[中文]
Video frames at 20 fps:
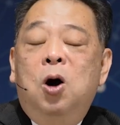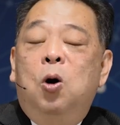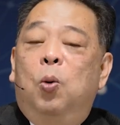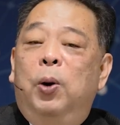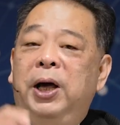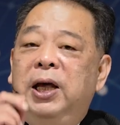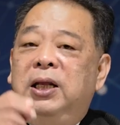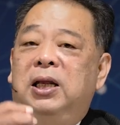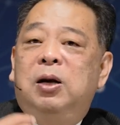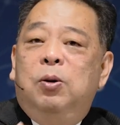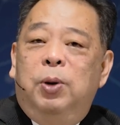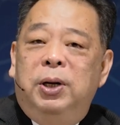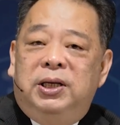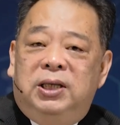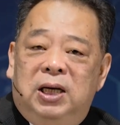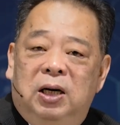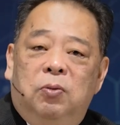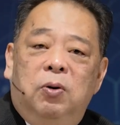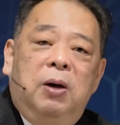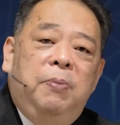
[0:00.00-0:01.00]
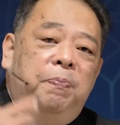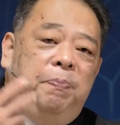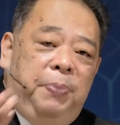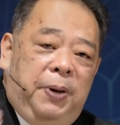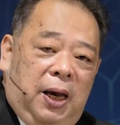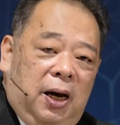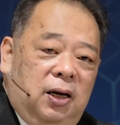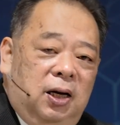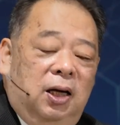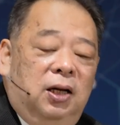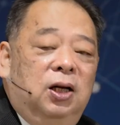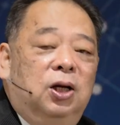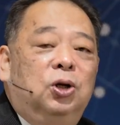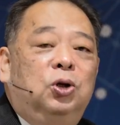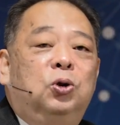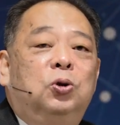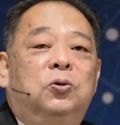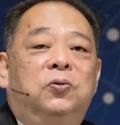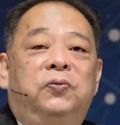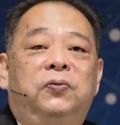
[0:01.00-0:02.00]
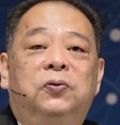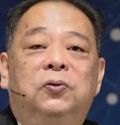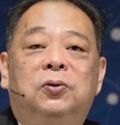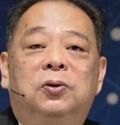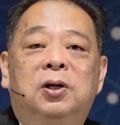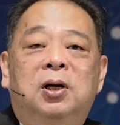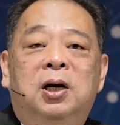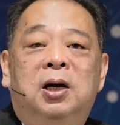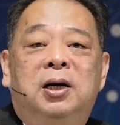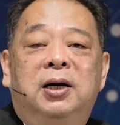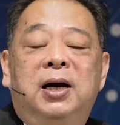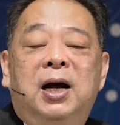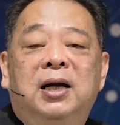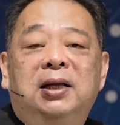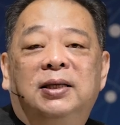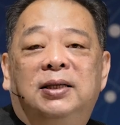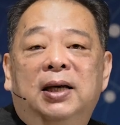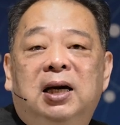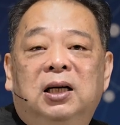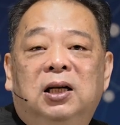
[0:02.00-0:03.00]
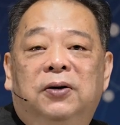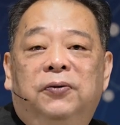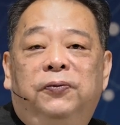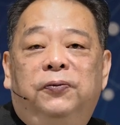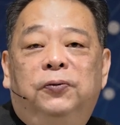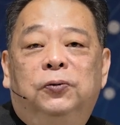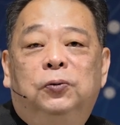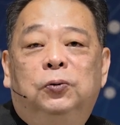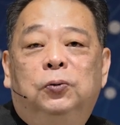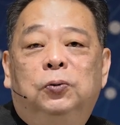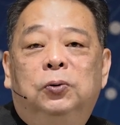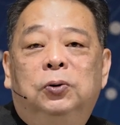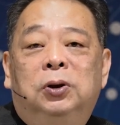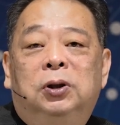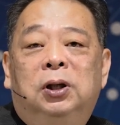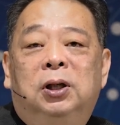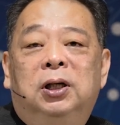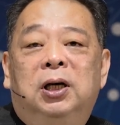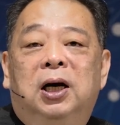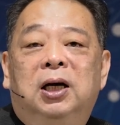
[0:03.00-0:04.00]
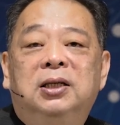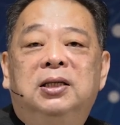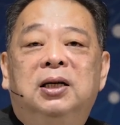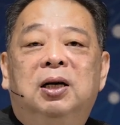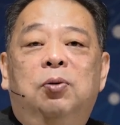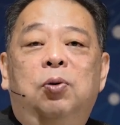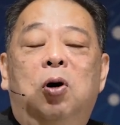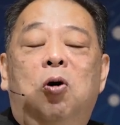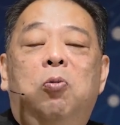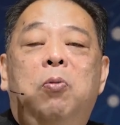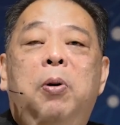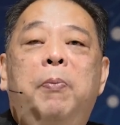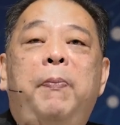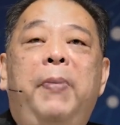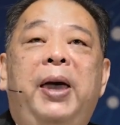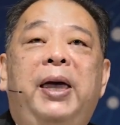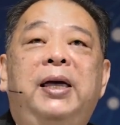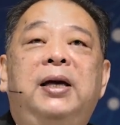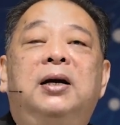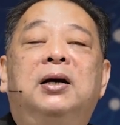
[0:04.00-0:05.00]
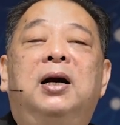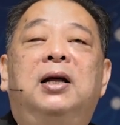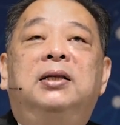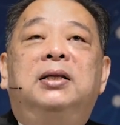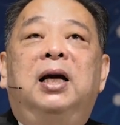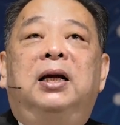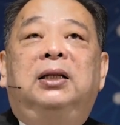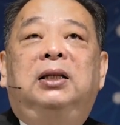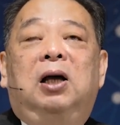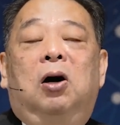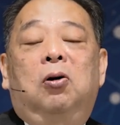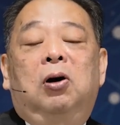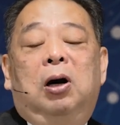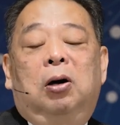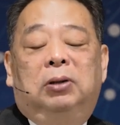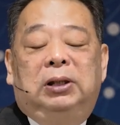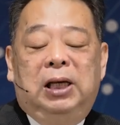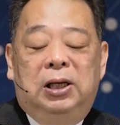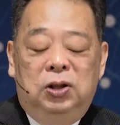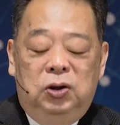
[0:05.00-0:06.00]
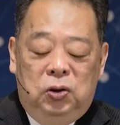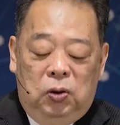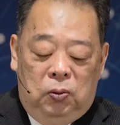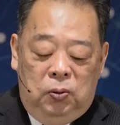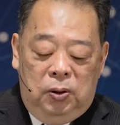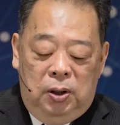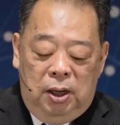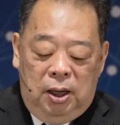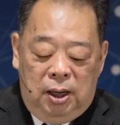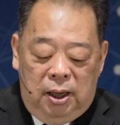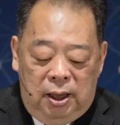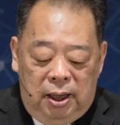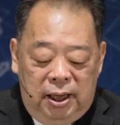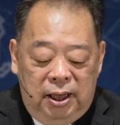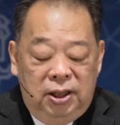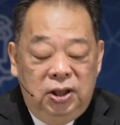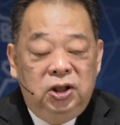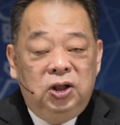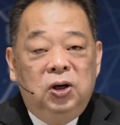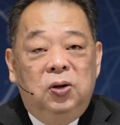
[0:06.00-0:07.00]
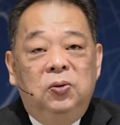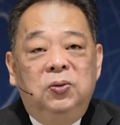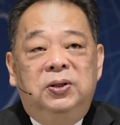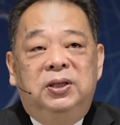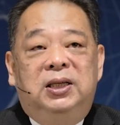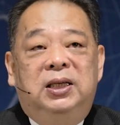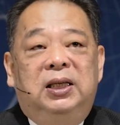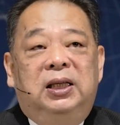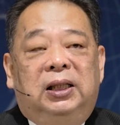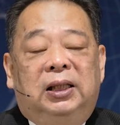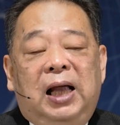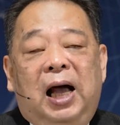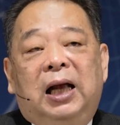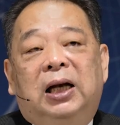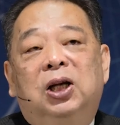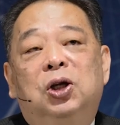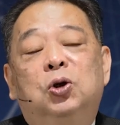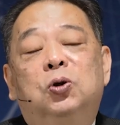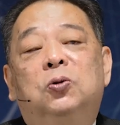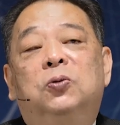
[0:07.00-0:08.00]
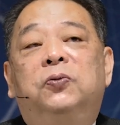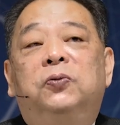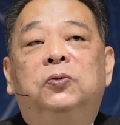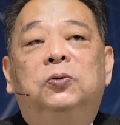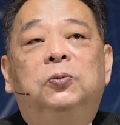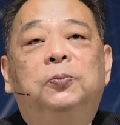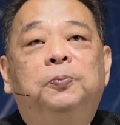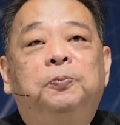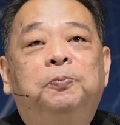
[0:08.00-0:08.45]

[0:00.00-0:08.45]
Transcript: 我一定会成为别人的祝福，让这样的福能成为我们每一个人在祷告当中领受极大的祝福。